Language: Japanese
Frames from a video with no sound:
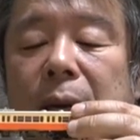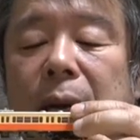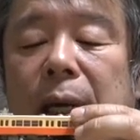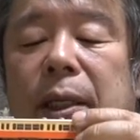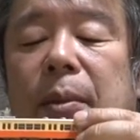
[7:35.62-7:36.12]

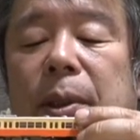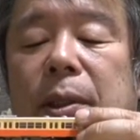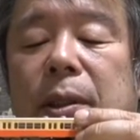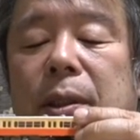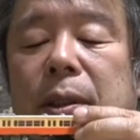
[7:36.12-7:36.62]
入ってま
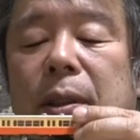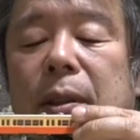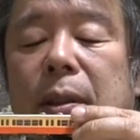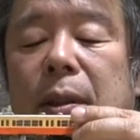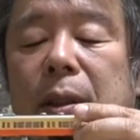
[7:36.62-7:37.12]
す。
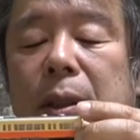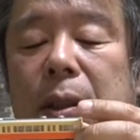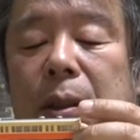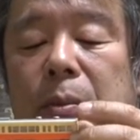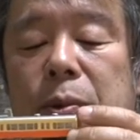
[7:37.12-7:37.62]

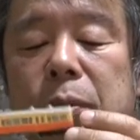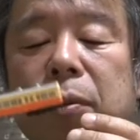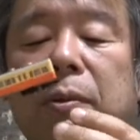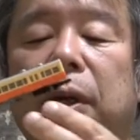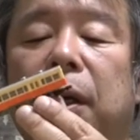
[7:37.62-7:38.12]
もち
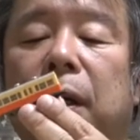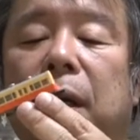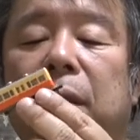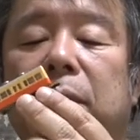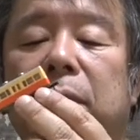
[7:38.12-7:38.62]
ろんこれ、
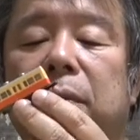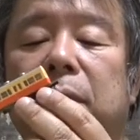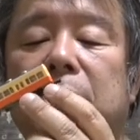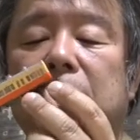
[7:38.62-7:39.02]
あの、